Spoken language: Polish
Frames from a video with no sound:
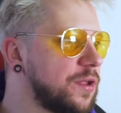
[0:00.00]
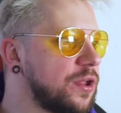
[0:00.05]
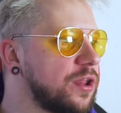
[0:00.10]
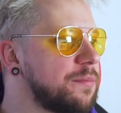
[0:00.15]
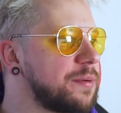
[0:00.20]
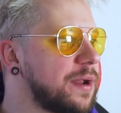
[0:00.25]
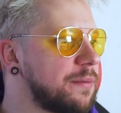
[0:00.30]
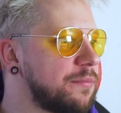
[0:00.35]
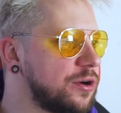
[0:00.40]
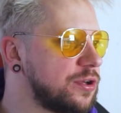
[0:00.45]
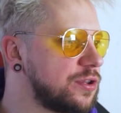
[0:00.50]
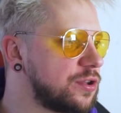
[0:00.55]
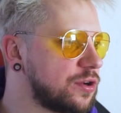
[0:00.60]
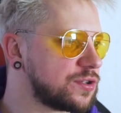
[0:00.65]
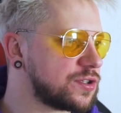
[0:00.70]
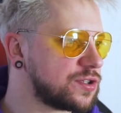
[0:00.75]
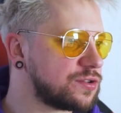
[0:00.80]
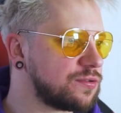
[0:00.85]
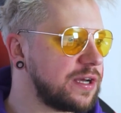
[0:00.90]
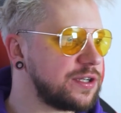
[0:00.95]
No dobra, moi
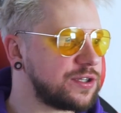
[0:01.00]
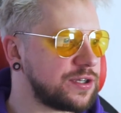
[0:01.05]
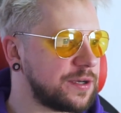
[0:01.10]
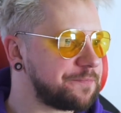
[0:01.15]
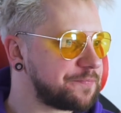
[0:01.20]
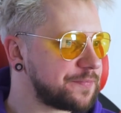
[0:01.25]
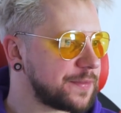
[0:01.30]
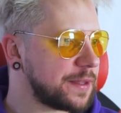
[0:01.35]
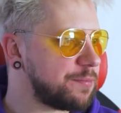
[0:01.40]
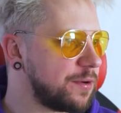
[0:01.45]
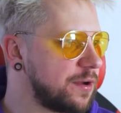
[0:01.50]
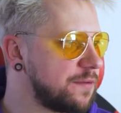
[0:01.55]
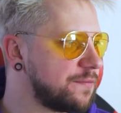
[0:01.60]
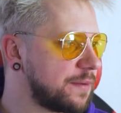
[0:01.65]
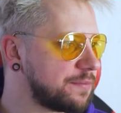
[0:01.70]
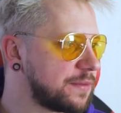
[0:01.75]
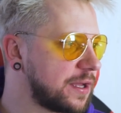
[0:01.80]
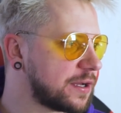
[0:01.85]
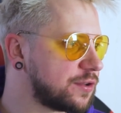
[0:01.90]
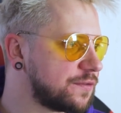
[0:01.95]
drodzy, słuchajcie, powiem
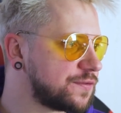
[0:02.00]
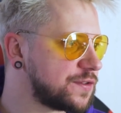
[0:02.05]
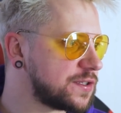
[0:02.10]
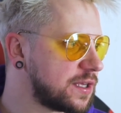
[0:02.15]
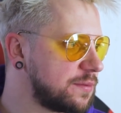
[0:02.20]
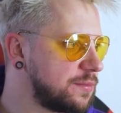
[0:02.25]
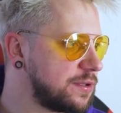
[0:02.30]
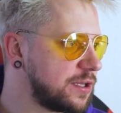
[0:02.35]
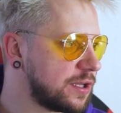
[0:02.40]
wam tak, to wszystkie